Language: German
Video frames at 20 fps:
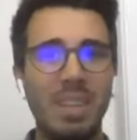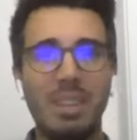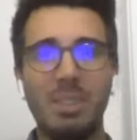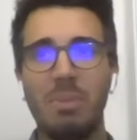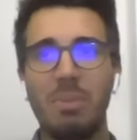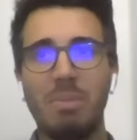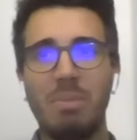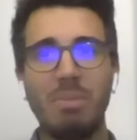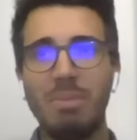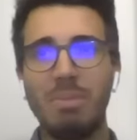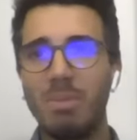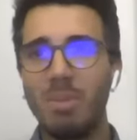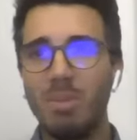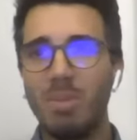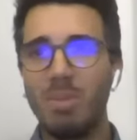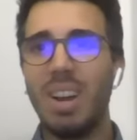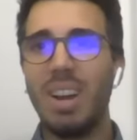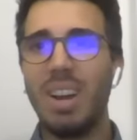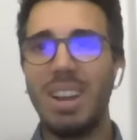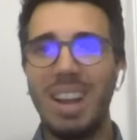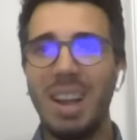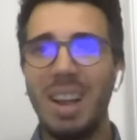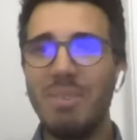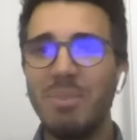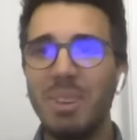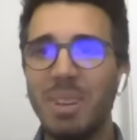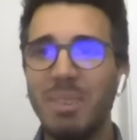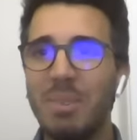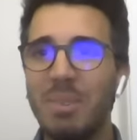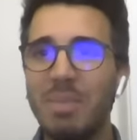Also mhm. ja, am
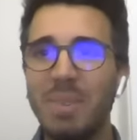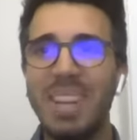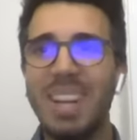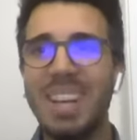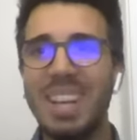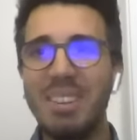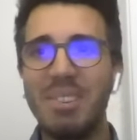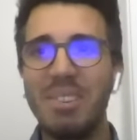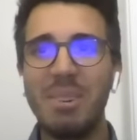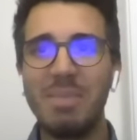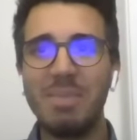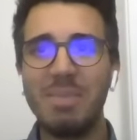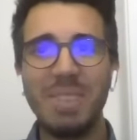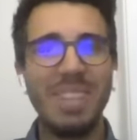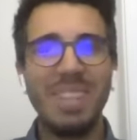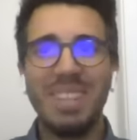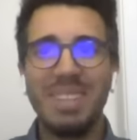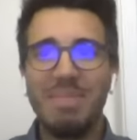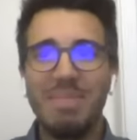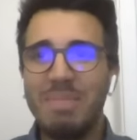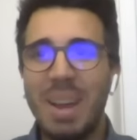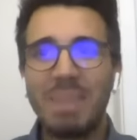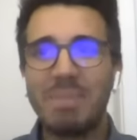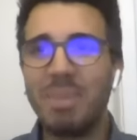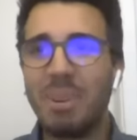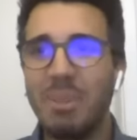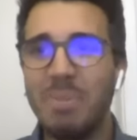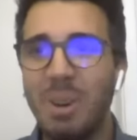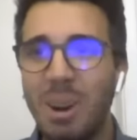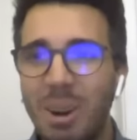Anfang, wenn man da hinkommt, merkt man
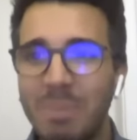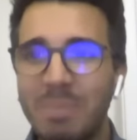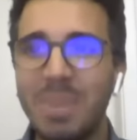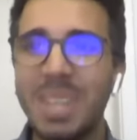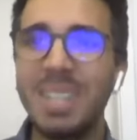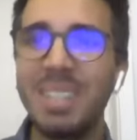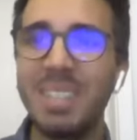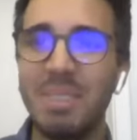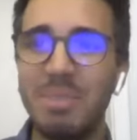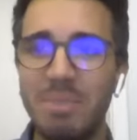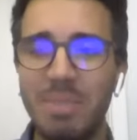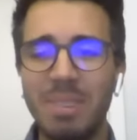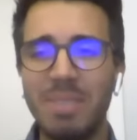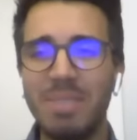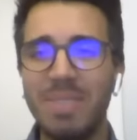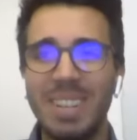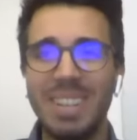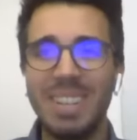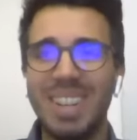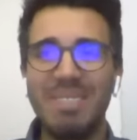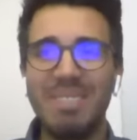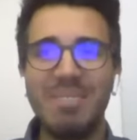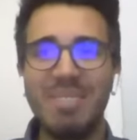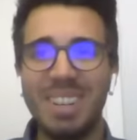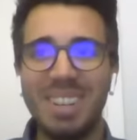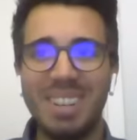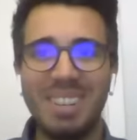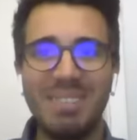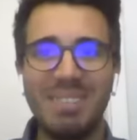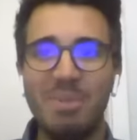überhaupt nichts davon, weil es einfach
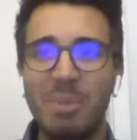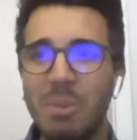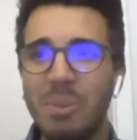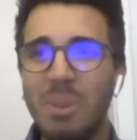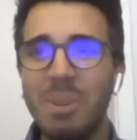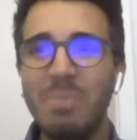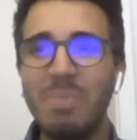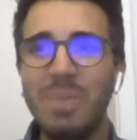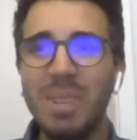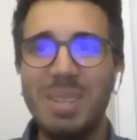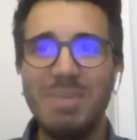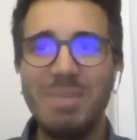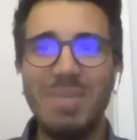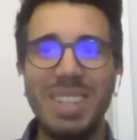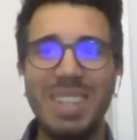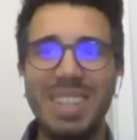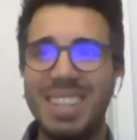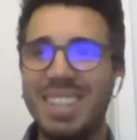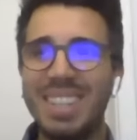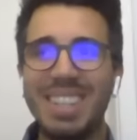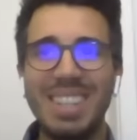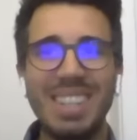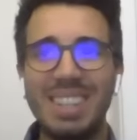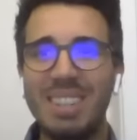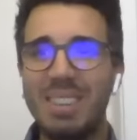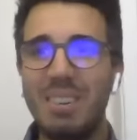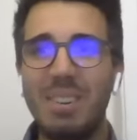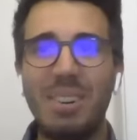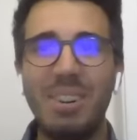ein Wohngebiet mit äh, ja.